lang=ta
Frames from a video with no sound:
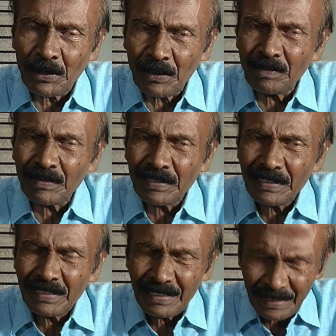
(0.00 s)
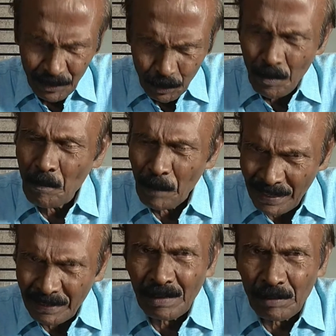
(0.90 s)
பேரும் சும்மா
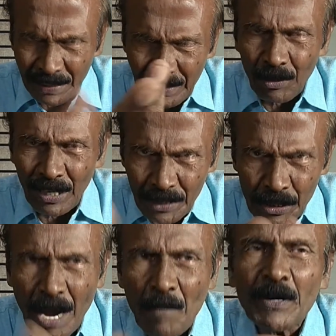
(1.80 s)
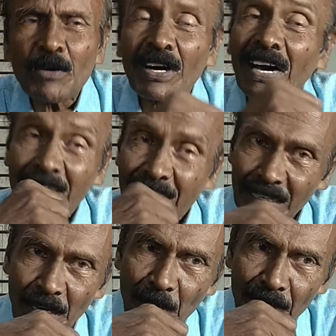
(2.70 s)
பக்கத்தில் பக்கத்தில் உட்காந்து சாப்பிட
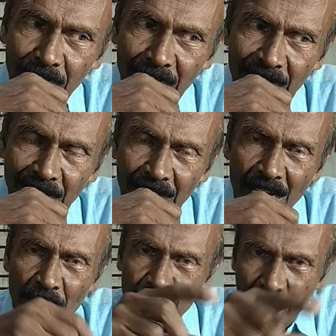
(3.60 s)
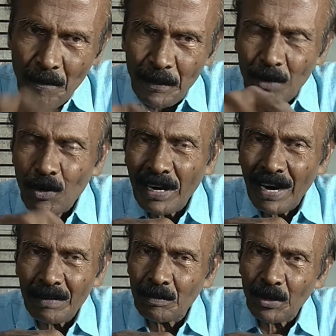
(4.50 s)
உக்காந்தாங்க சாப்பிட
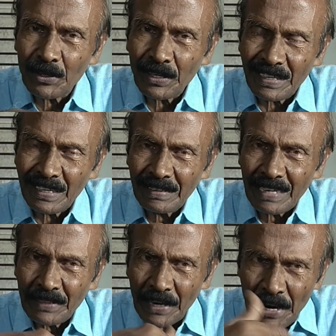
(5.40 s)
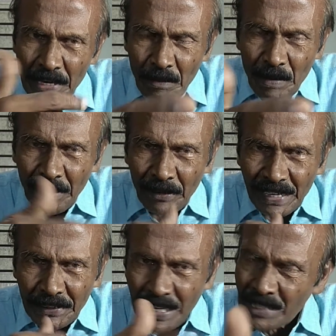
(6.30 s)
உட்காரும்போது இந்த ரெண்டு
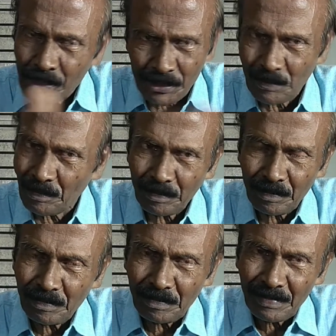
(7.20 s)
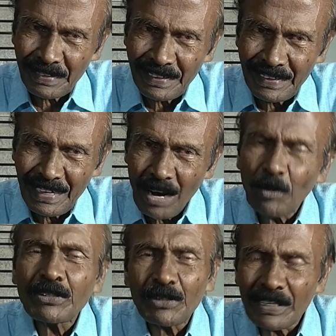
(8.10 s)
பேருடைய டேஸ்ட்டு
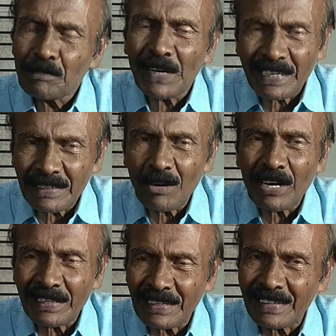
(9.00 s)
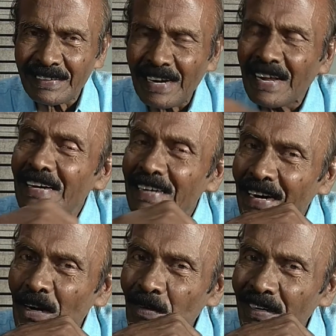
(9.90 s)
ஒருத்தர் பக்கத்தில் உட்காந்துருக்கிறதுனால
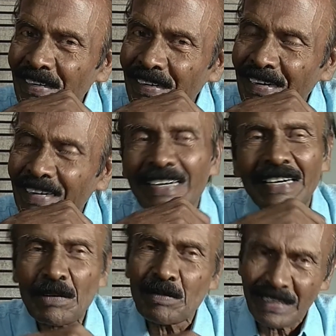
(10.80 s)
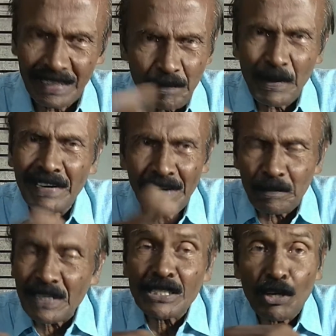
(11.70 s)
நீங்கள் என்ன பண்ணுறீங்க நீங்கள் என்ன பண்ணுறீங்க இந்த
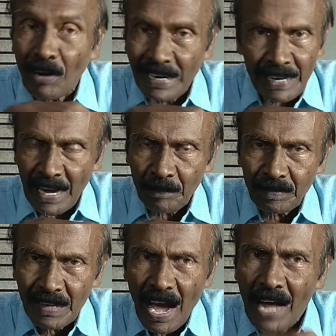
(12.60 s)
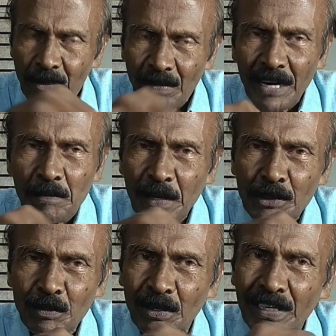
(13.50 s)
பெண்கள் பேசிக்குவாங்க இல்லையா அது மாதிரி
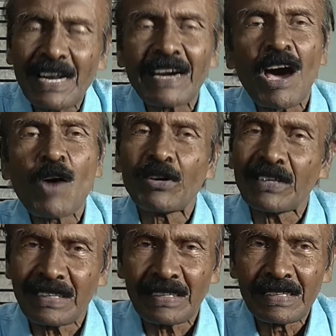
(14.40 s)
பேசும்போது இல்லை நான் ஒரு